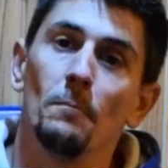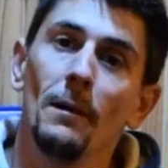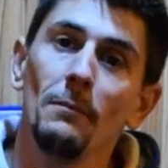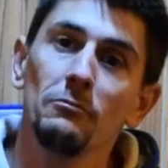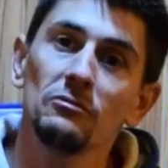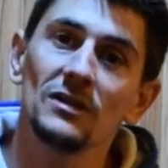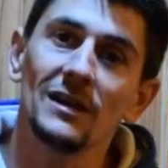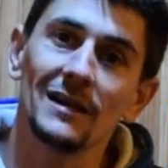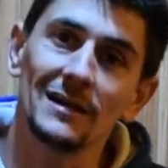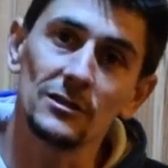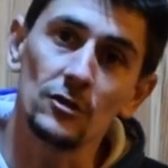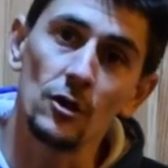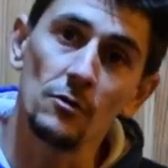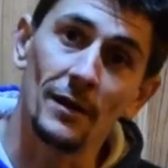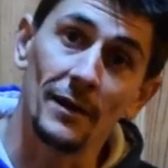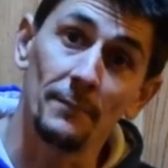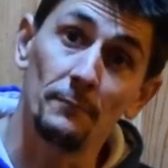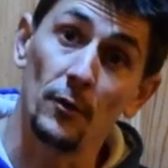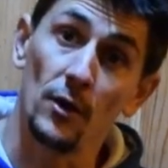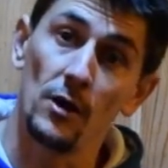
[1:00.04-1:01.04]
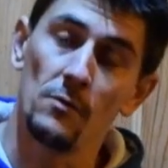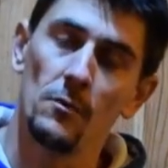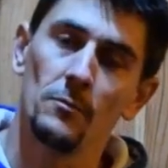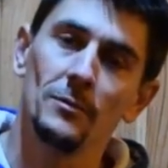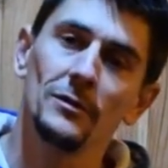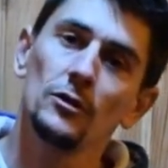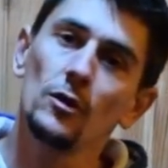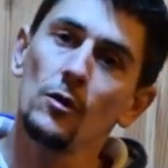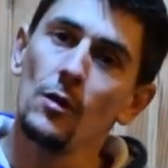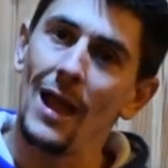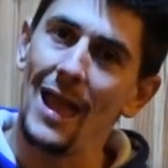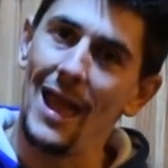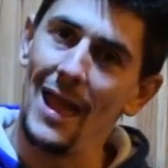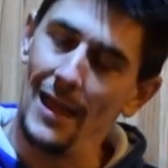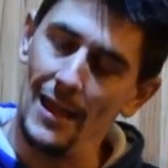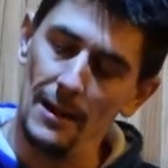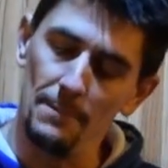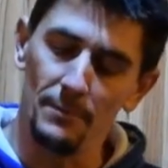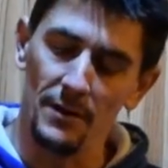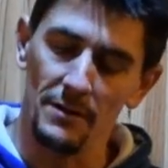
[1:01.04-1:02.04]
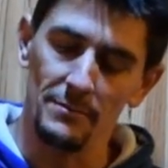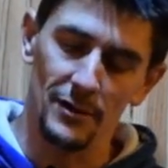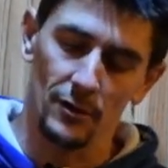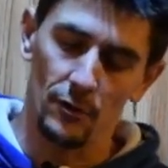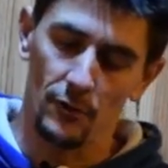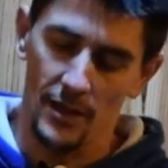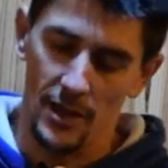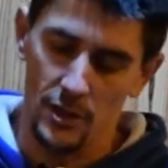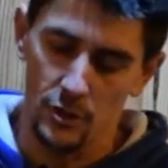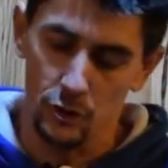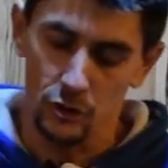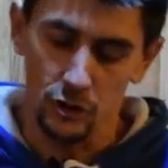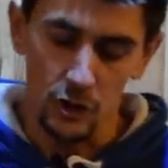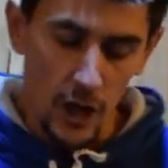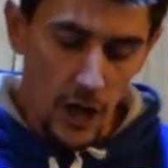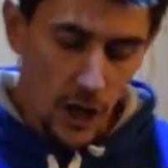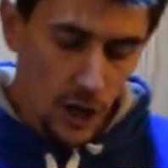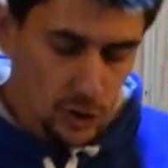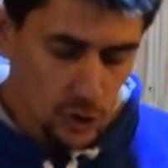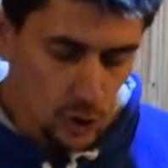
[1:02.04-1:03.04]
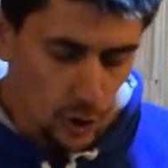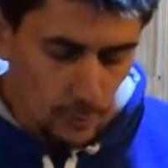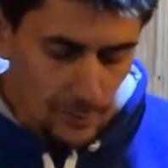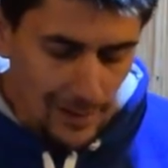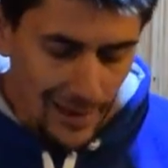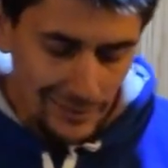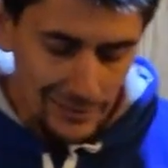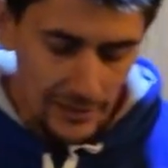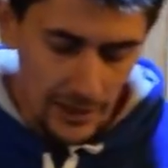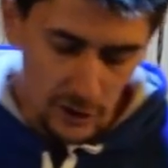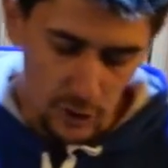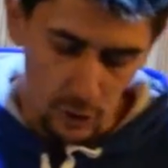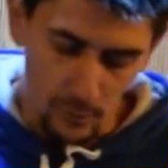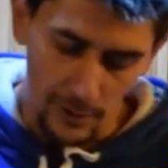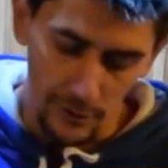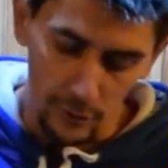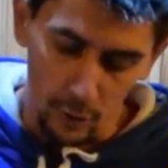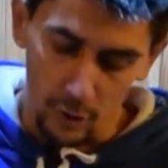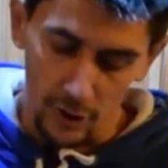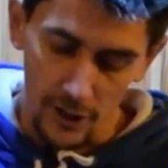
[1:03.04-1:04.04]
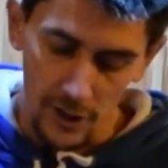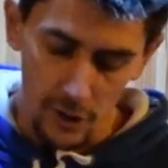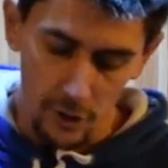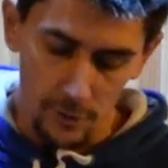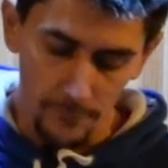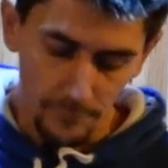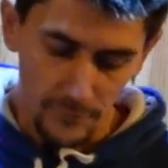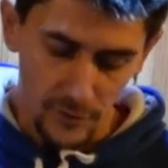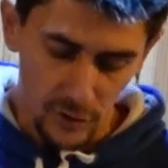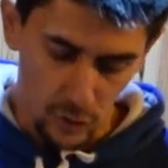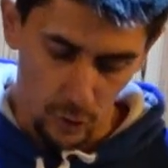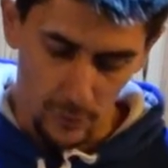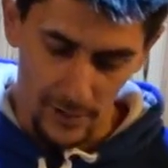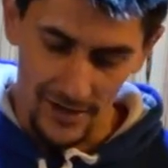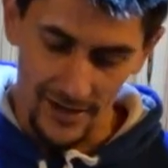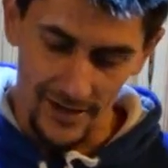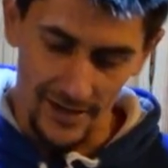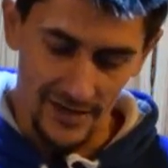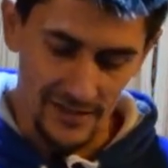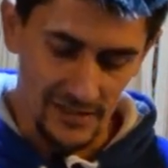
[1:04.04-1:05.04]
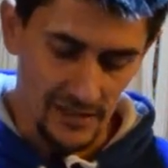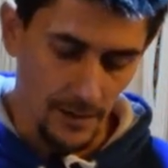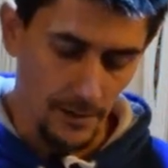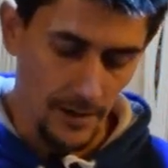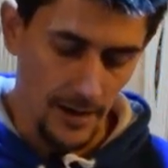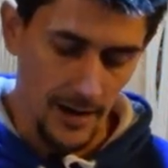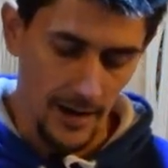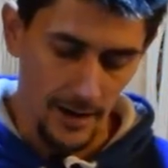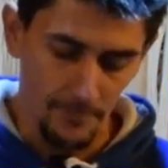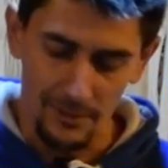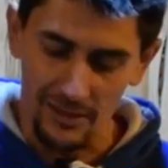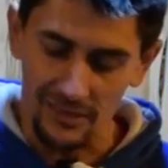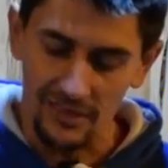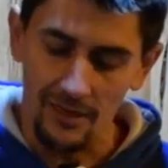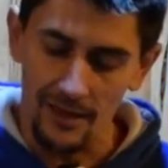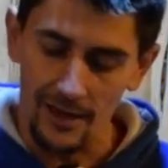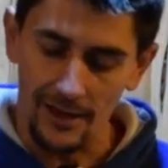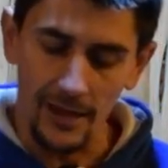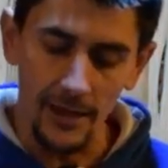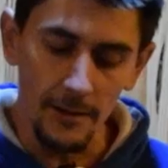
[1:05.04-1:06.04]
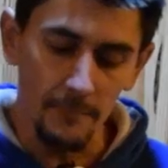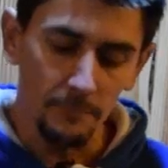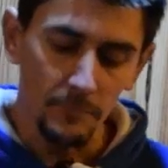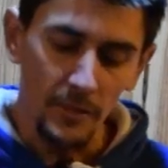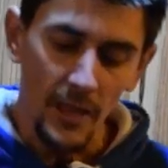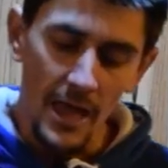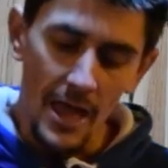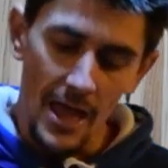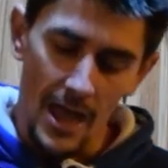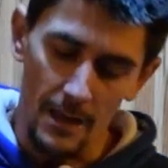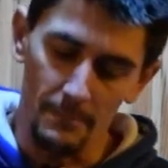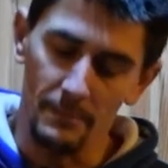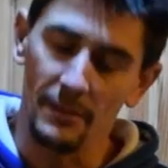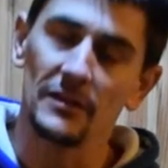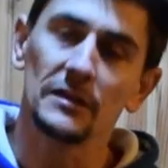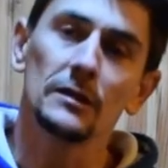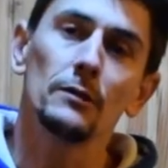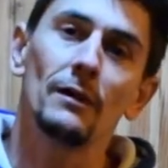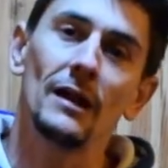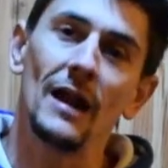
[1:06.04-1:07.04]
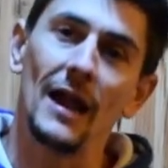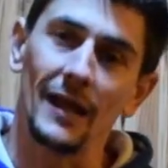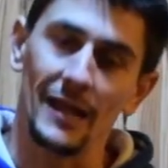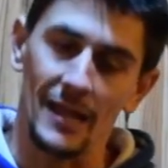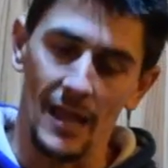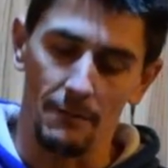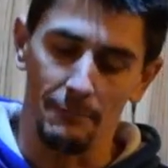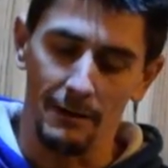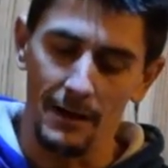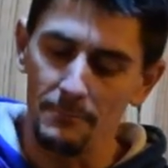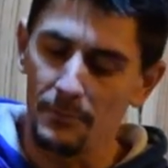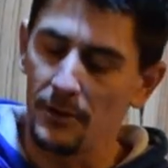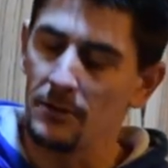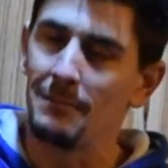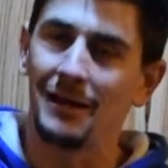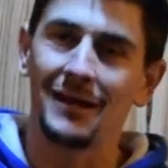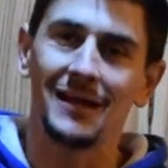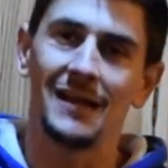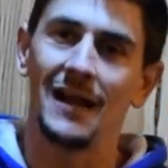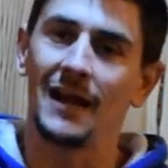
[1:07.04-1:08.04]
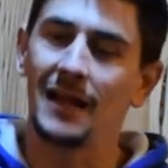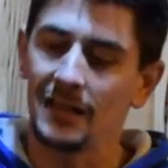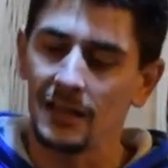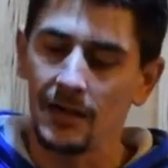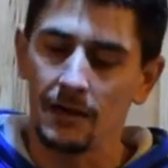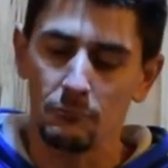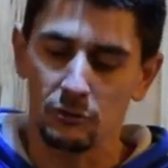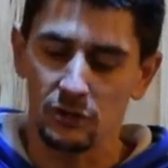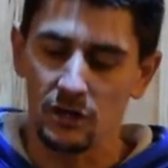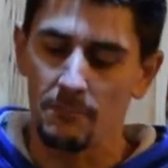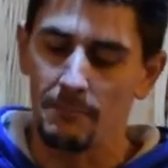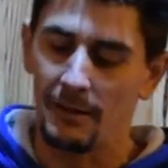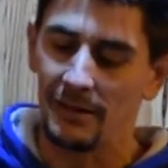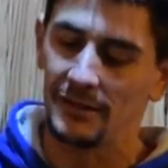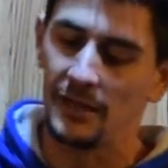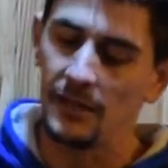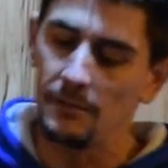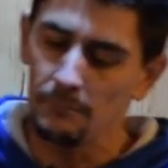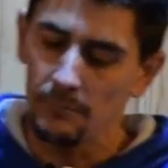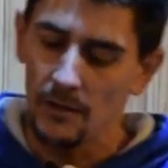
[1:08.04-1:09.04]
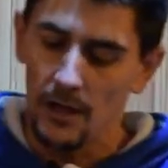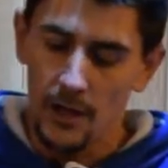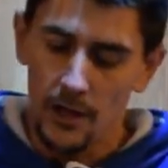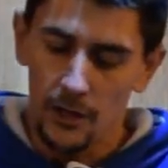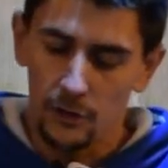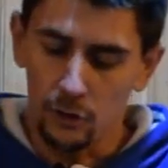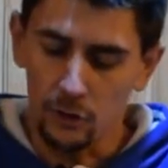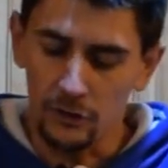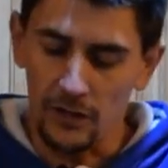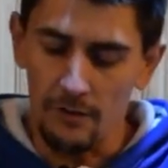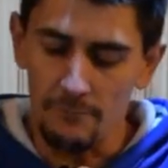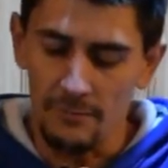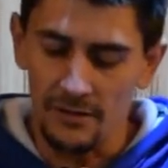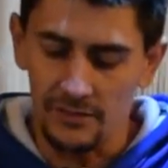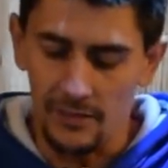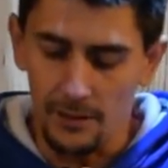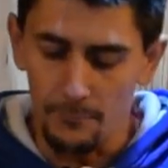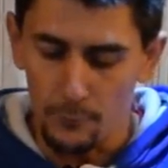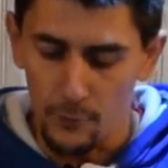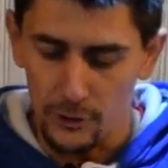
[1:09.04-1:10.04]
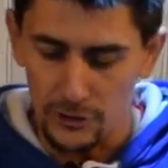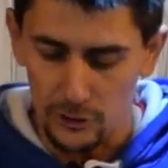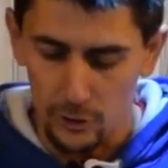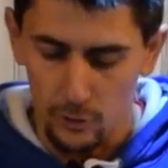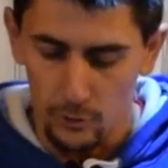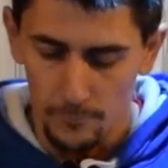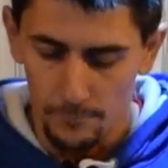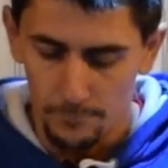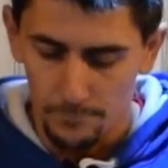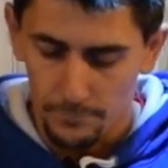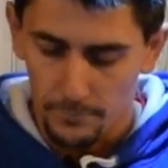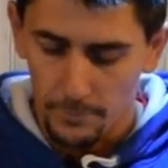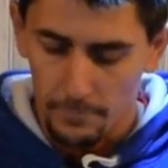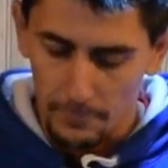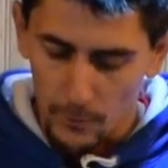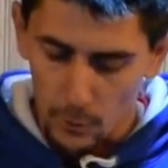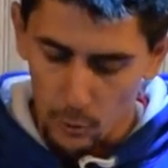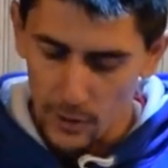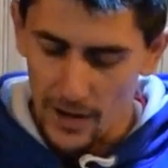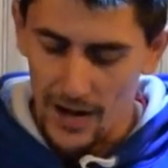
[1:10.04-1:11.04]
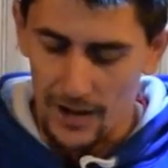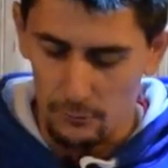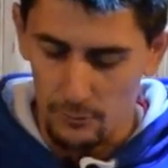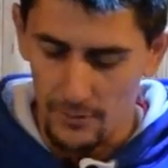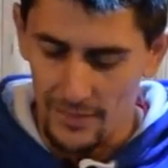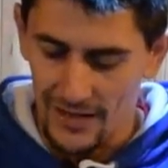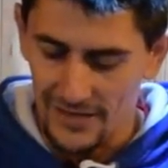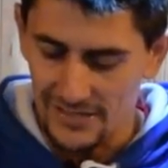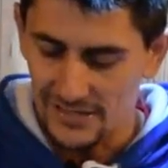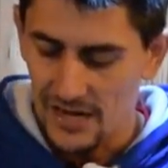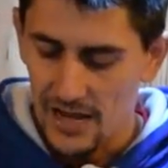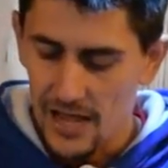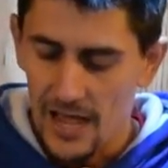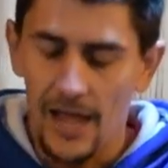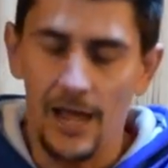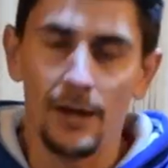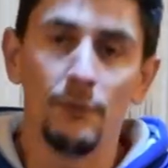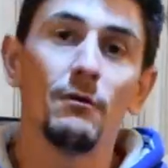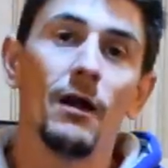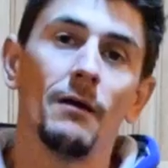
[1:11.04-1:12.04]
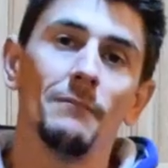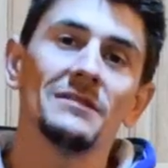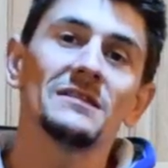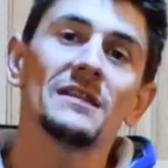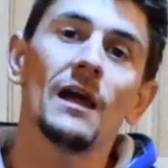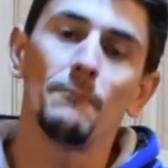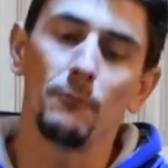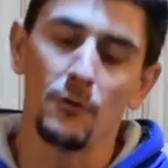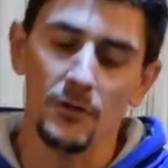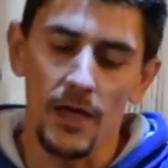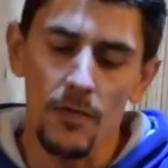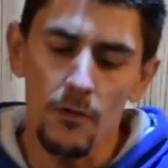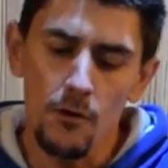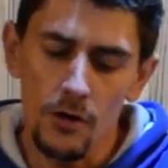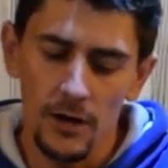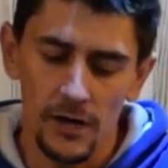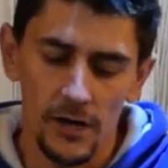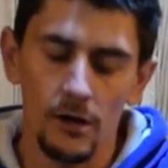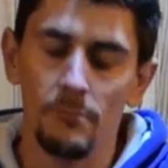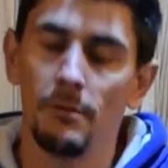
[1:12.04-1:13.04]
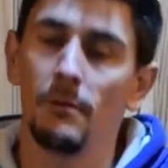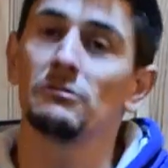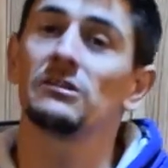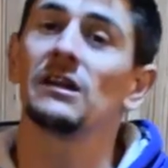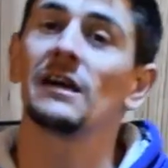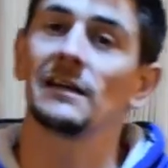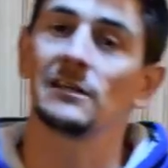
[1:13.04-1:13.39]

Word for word: vamos a resolver por el momento el primero de ellos. Yo lo voy a hacer sobre el tornillo, sobre esta pieza de aquí, en vez de sobre la guía, ¿vale? Pero imaginar que tenemos el patín totalmente puesto con las ruedas en una mesa apoyado y lo vamos a